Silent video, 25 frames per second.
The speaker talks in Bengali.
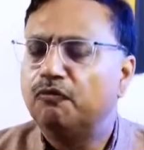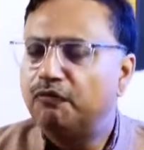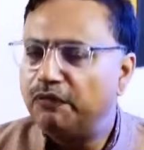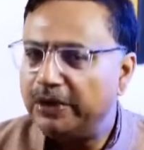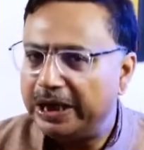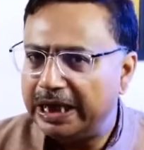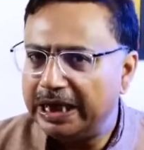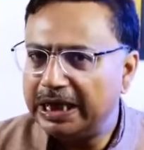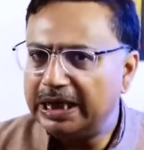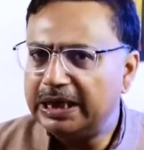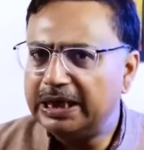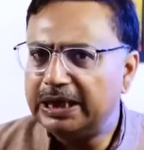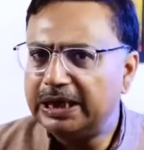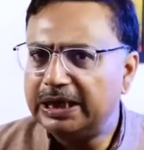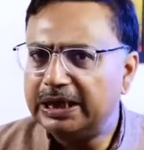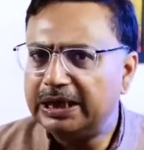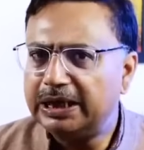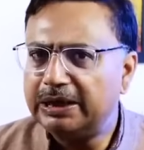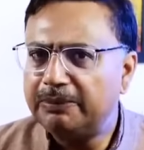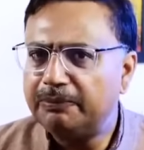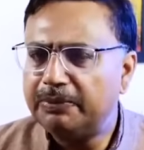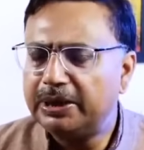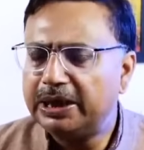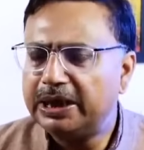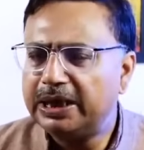ওয়েলে
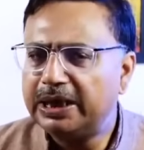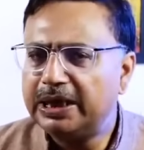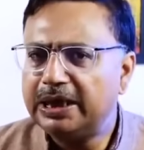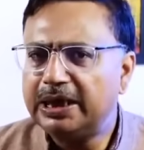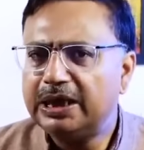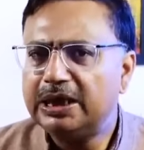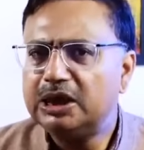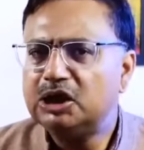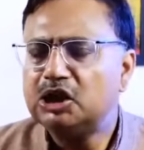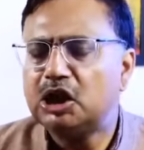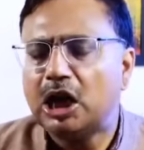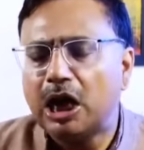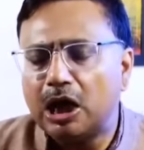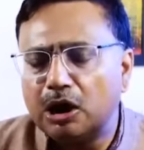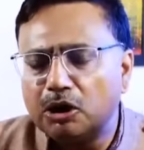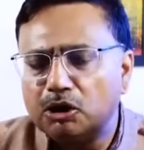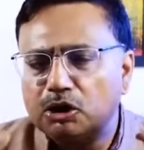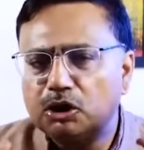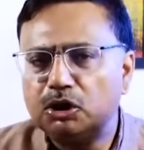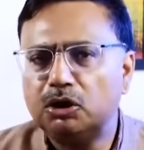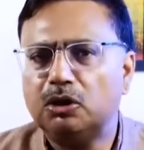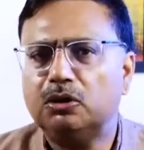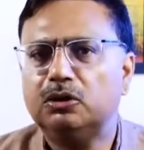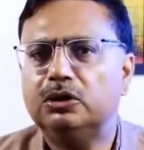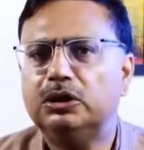নেমে
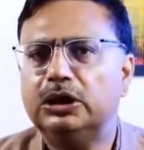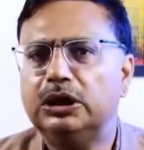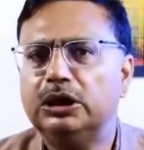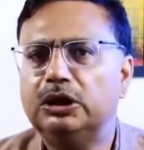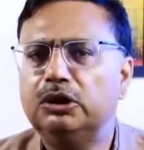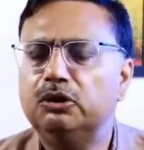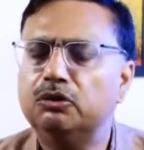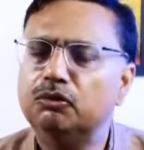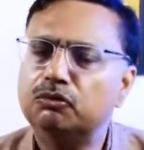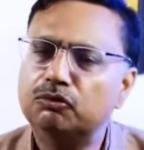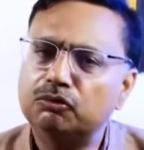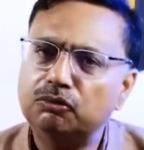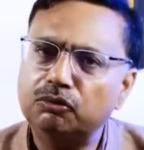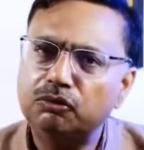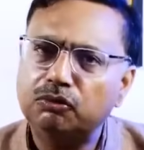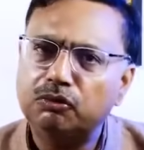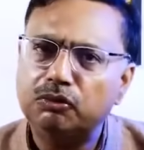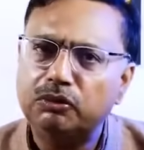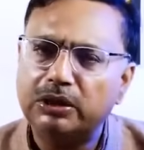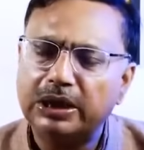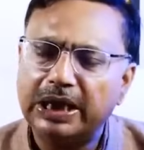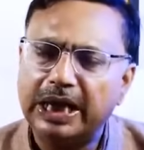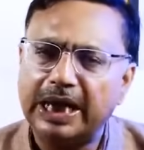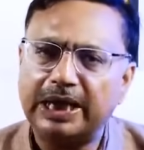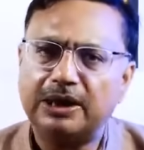সাংসদদের লক্ষ্য
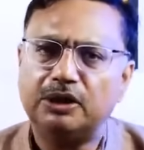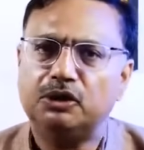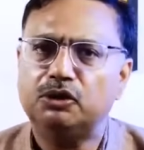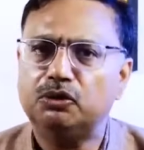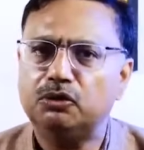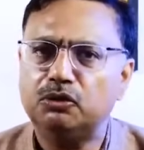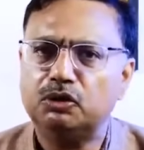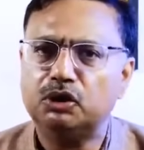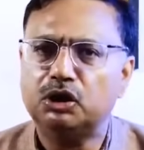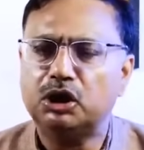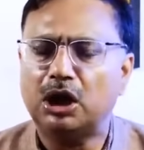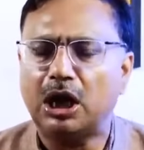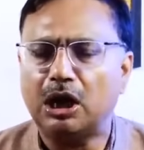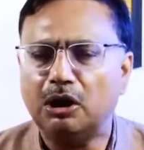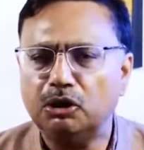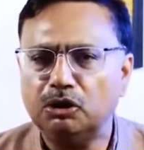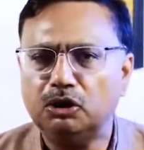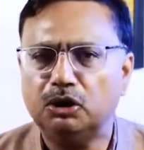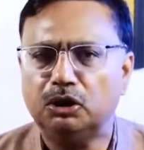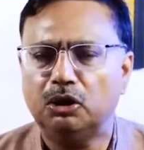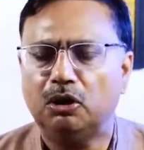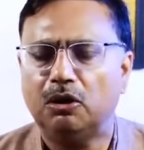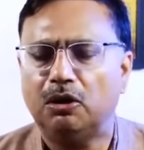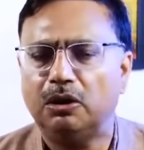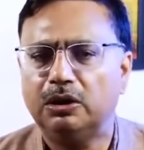করে একজন
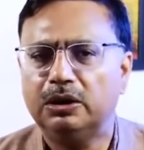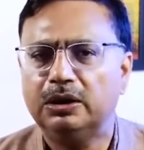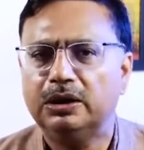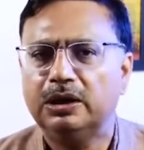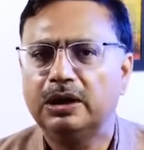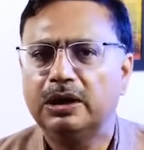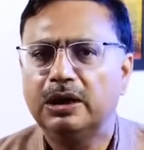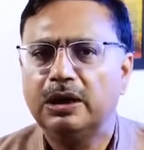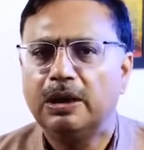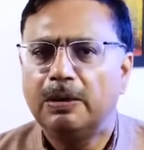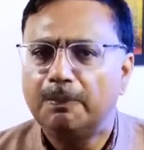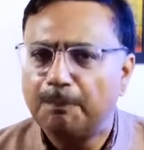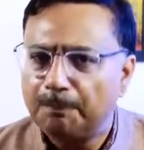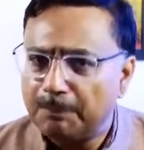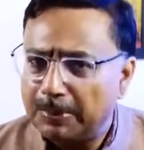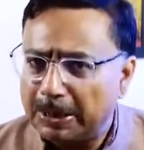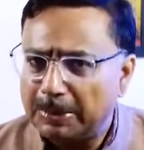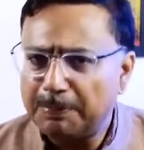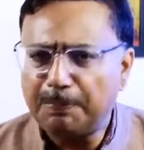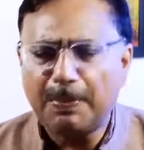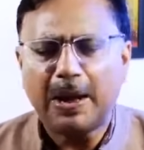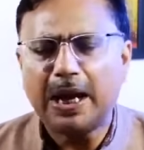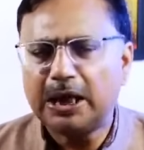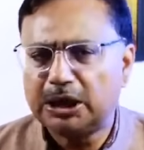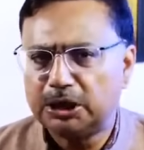সাংসদ
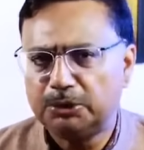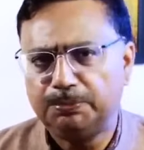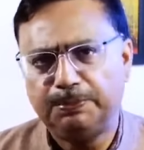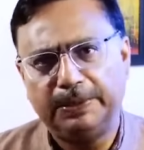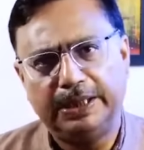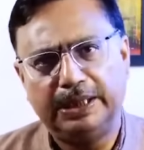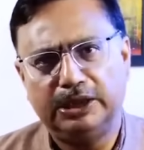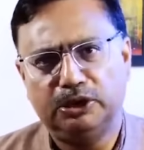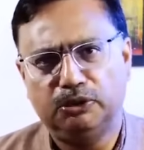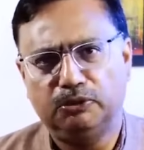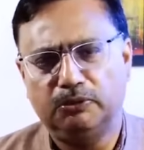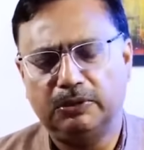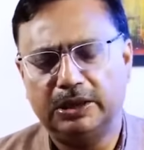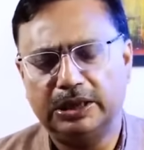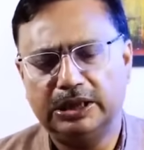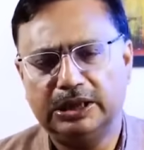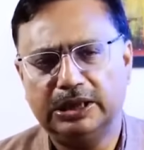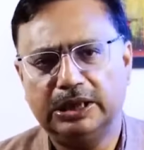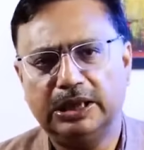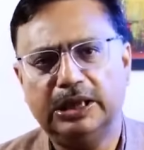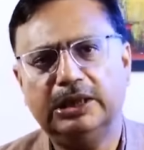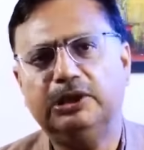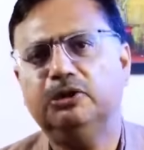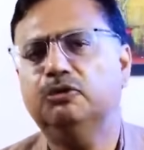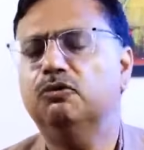পেপার স্প্রে
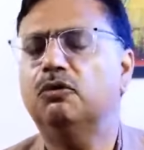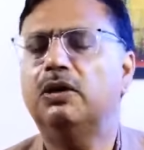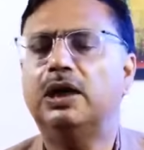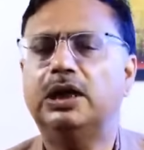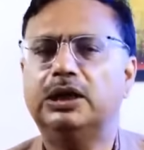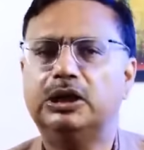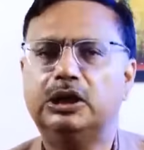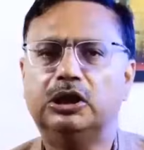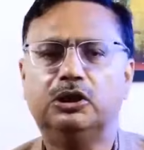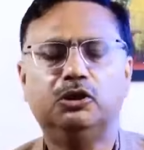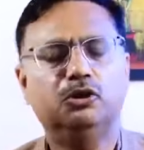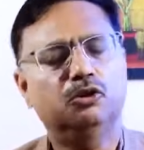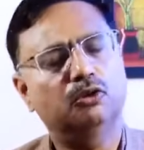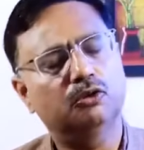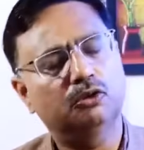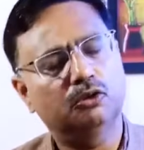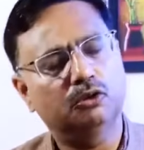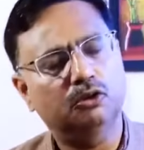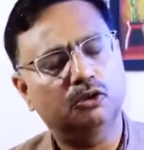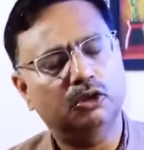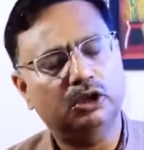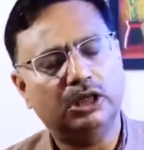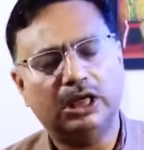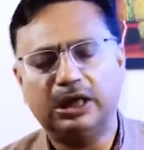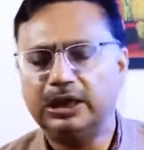ছুড়েছিলেন দু হাজার
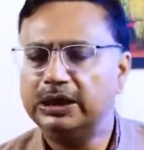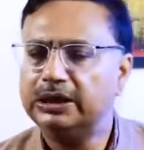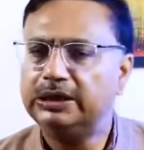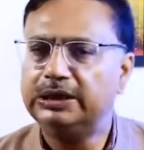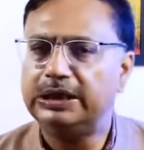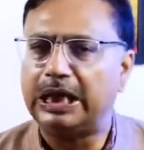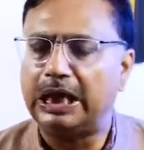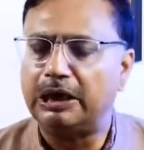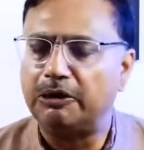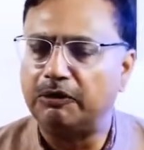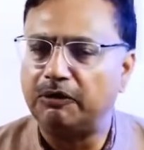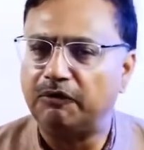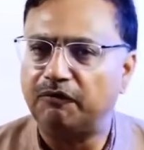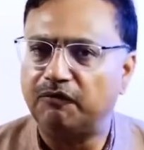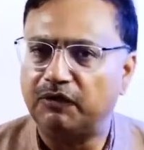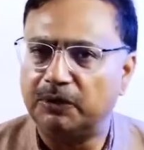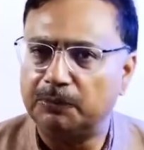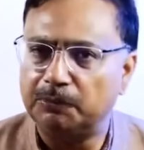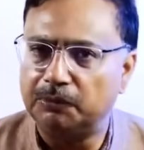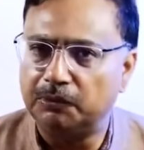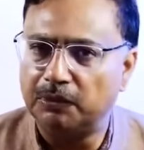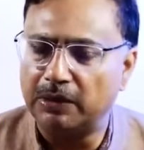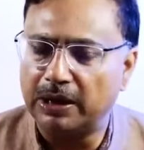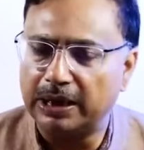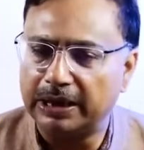চোদ্দো সালের তেরোই
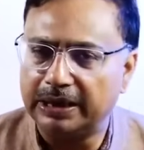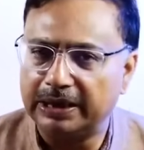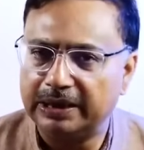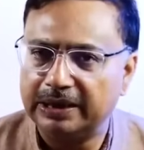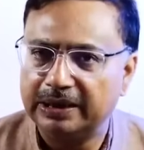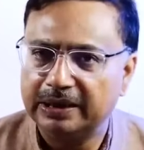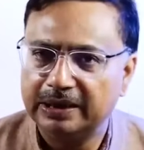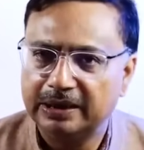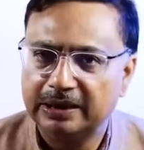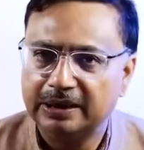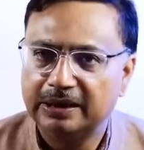ফেব্রুয়ারি